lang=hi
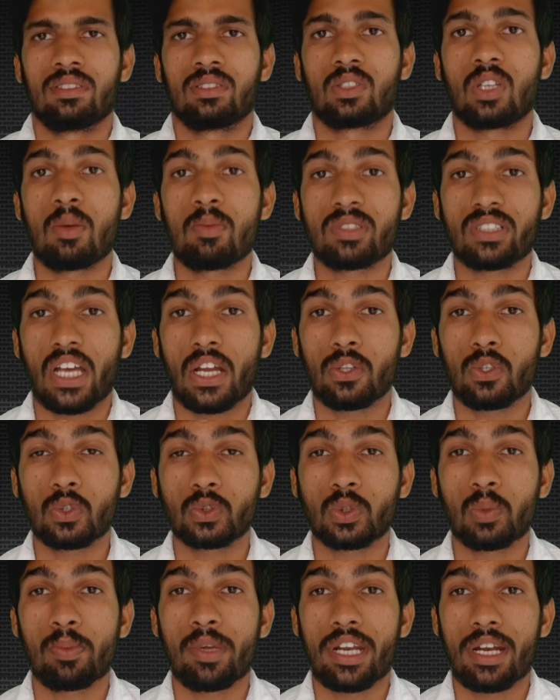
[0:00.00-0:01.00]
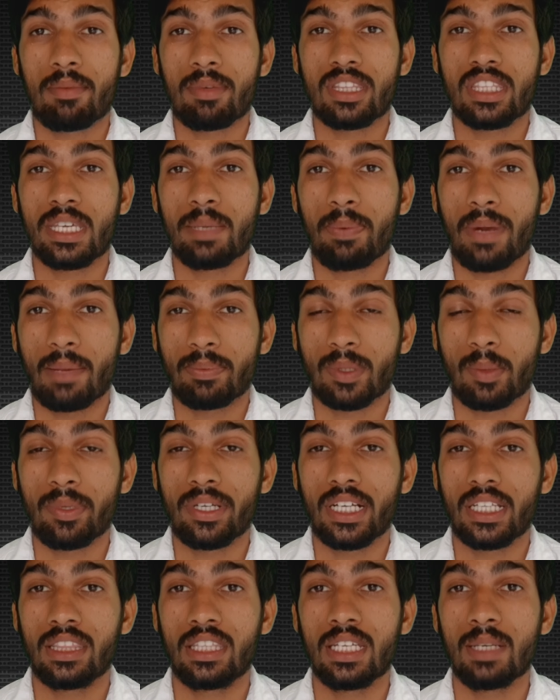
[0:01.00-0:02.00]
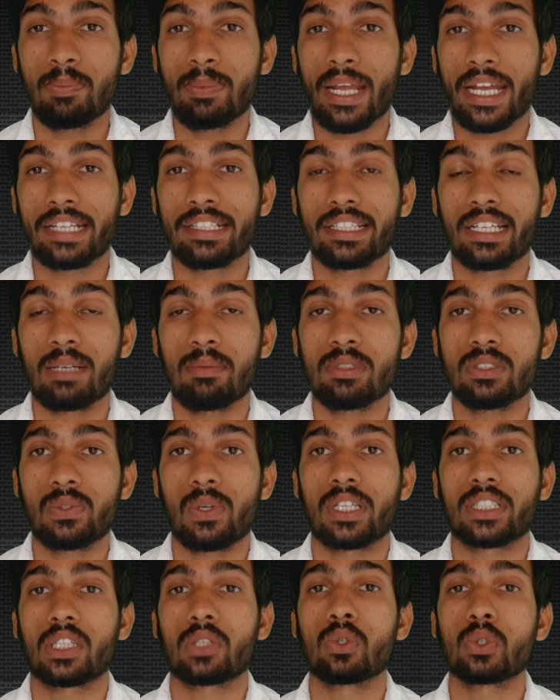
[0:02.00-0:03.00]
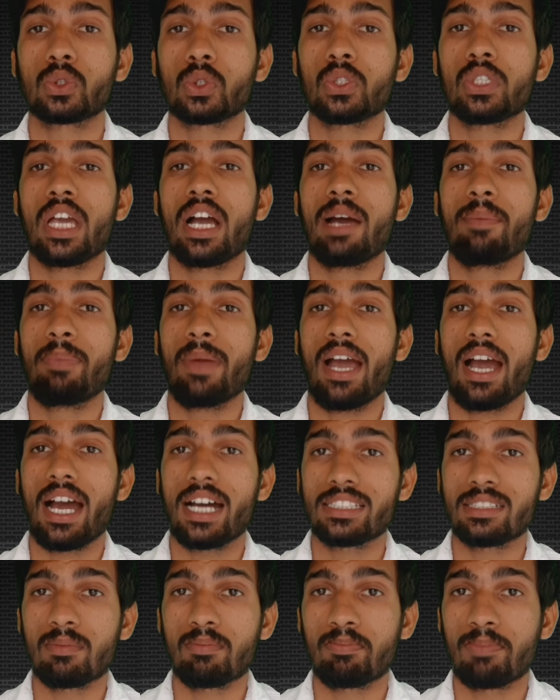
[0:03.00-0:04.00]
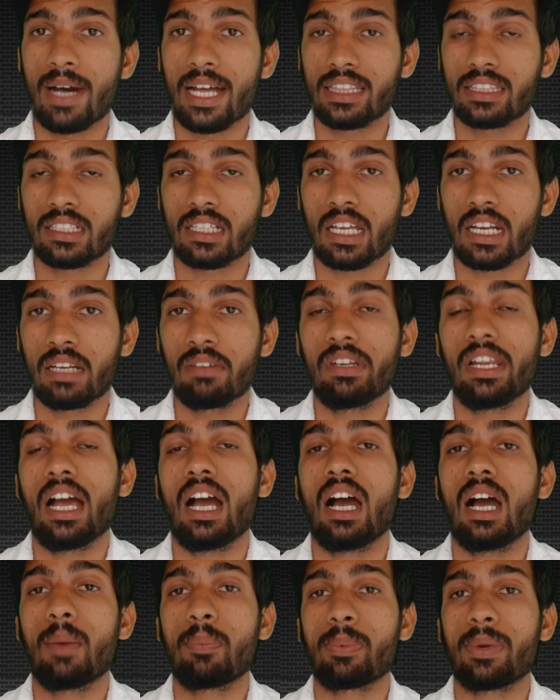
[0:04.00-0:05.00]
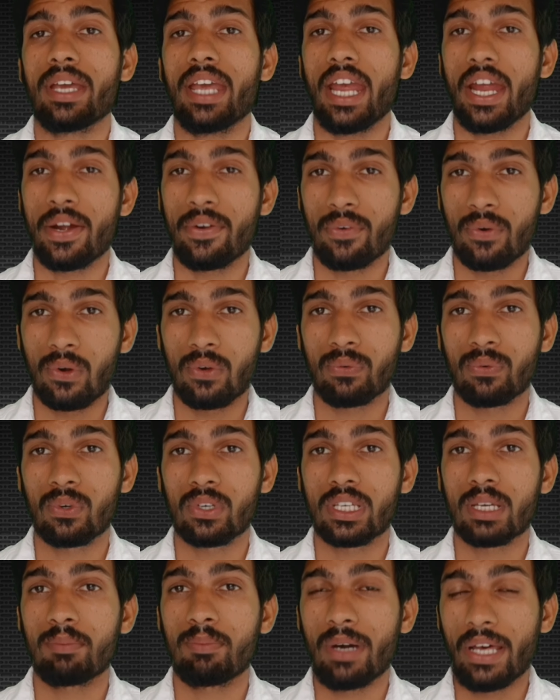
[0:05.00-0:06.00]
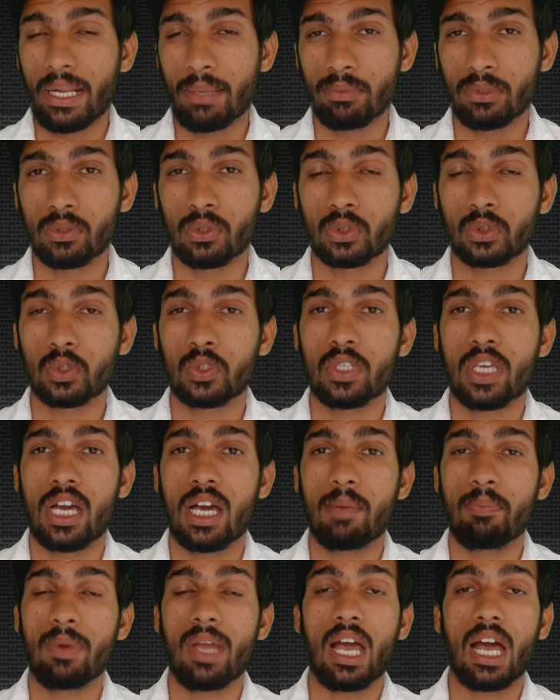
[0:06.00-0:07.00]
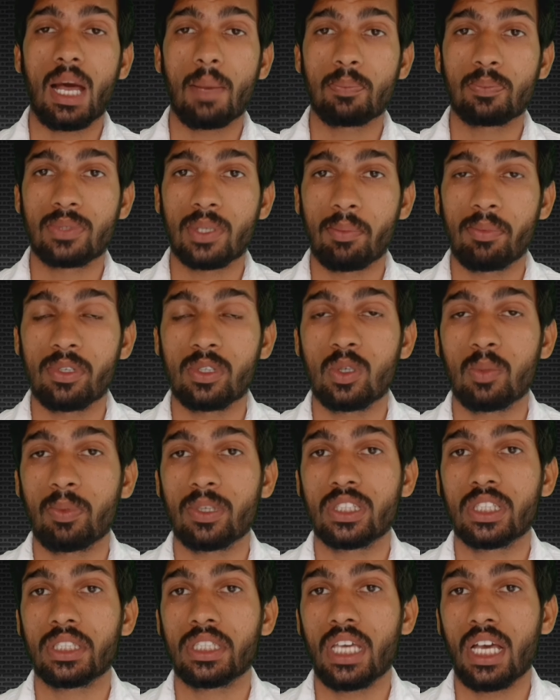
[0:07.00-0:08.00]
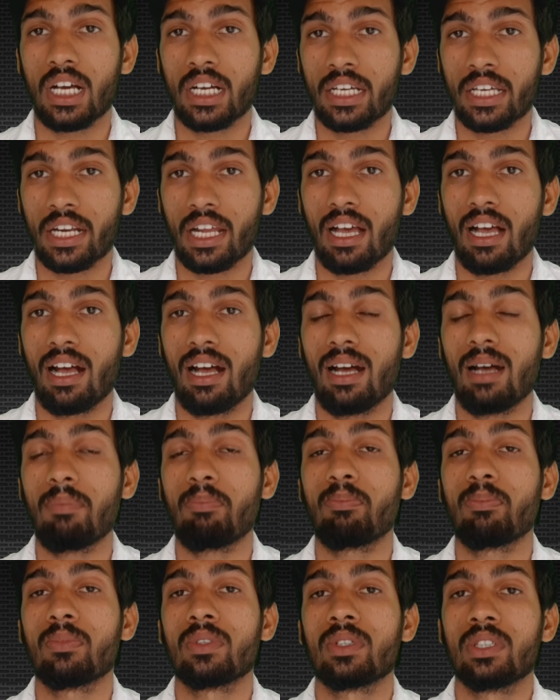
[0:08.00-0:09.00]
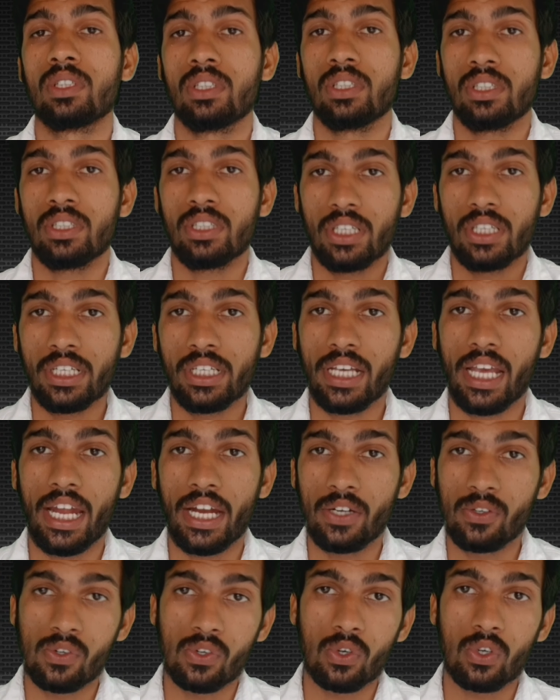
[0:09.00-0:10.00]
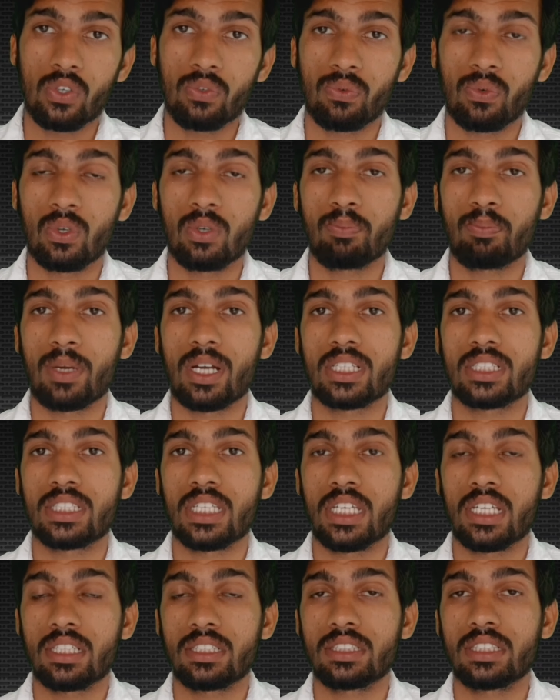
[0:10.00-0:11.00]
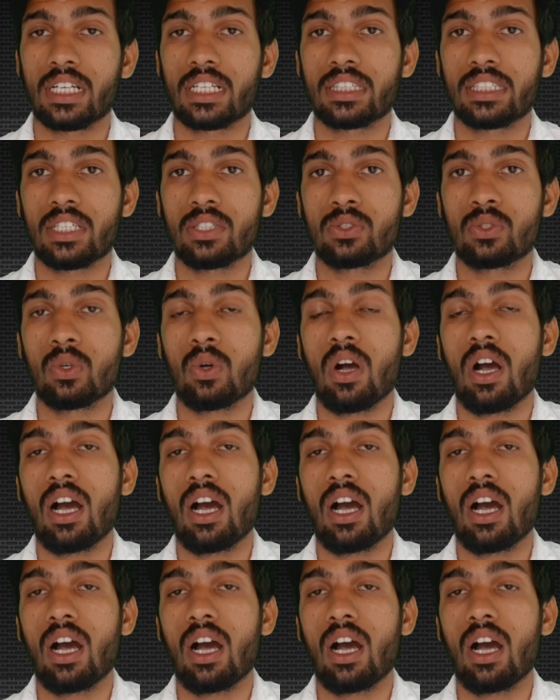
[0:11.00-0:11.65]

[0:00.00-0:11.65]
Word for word: तो नमस्कार दोस्तों मेरा नाम है दीप और आप सभी का दीप टेक्निकल में स्वागत है दोस्तों यहाँ पे आज हम बात करने वाले आपके एंड्रॉयड फ़ोन के बारे में तो दोस्तों यहाँ पे आप सभी को पता है कि अगर आप एक एंड्रॉयड फ़ोन परचेज करते हैं जो